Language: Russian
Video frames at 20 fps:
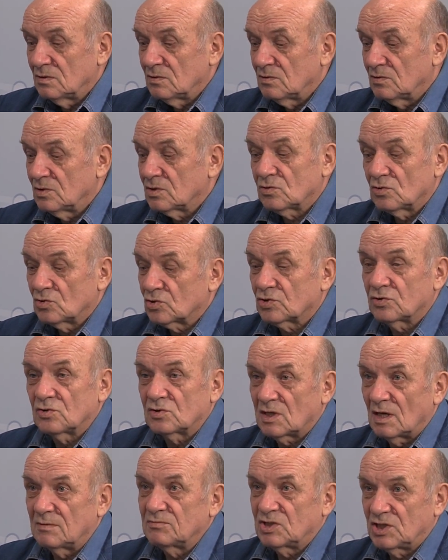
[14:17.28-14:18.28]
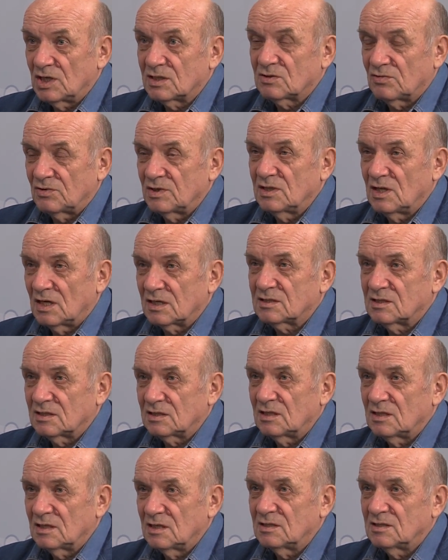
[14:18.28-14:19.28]
вот то, что там сейчас в
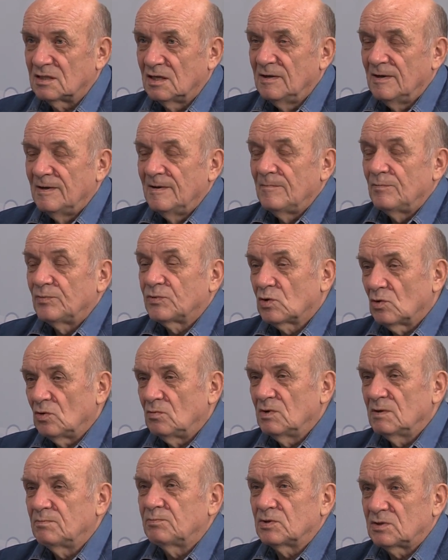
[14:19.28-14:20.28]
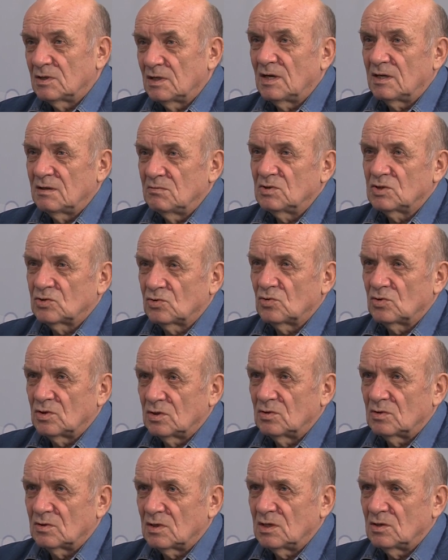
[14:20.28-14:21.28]
редакции есть, то мы потеряем
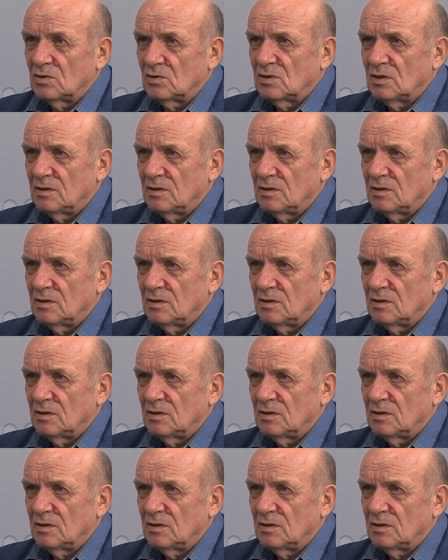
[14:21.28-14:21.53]
историю района. Ну вот